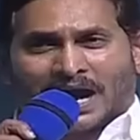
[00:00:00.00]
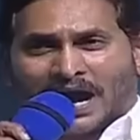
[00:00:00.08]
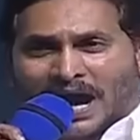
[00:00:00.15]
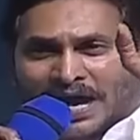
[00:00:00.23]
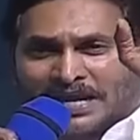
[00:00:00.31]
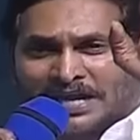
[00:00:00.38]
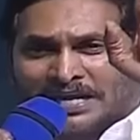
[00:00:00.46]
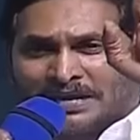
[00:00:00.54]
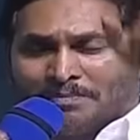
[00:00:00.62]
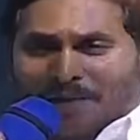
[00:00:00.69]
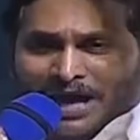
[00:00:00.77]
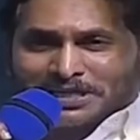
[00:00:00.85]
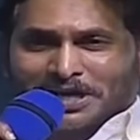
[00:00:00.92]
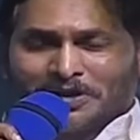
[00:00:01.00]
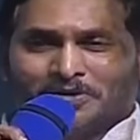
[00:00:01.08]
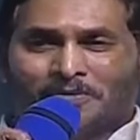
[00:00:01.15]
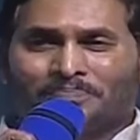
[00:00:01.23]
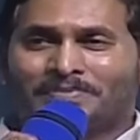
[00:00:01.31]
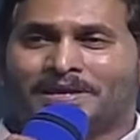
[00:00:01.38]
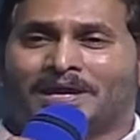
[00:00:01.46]
అనని మాటలు
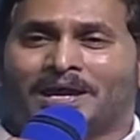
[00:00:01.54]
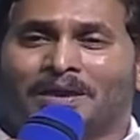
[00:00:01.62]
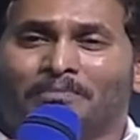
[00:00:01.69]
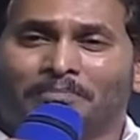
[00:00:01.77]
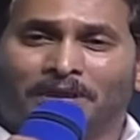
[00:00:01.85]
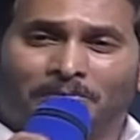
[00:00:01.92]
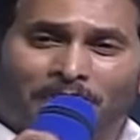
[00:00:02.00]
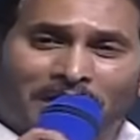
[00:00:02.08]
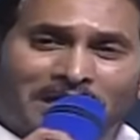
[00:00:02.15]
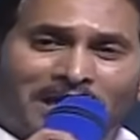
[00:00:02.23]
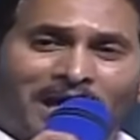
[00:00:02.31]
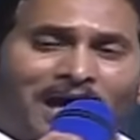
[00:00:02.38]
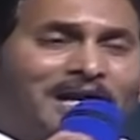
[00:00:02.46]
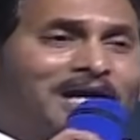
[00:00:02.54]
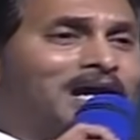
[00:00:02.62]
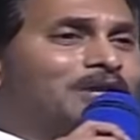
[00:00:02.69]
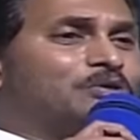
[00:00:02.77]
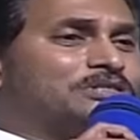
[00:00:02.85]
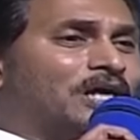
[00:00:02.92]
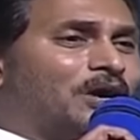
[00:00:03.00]
మీ బిడ్డ
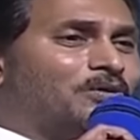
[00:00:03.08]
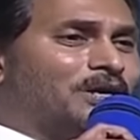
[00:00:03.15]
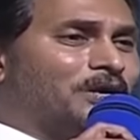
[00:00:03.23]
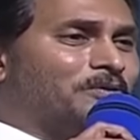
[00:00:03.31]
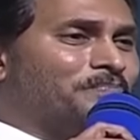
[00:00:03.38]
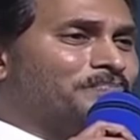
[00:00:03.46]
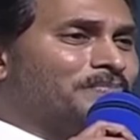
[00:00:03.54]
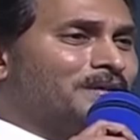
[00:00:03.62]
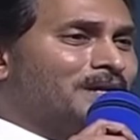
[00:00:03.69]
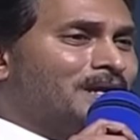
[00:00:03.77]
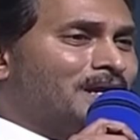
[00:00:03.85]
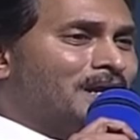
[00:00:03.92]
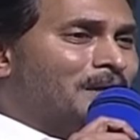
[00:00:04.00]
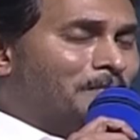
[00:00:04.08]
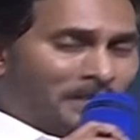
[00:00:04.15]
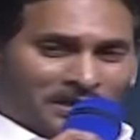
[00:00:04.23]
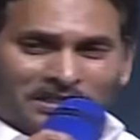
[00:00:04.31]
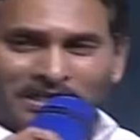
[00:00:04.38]
అనగలుగుతా ఉన్నాడు ప్రతి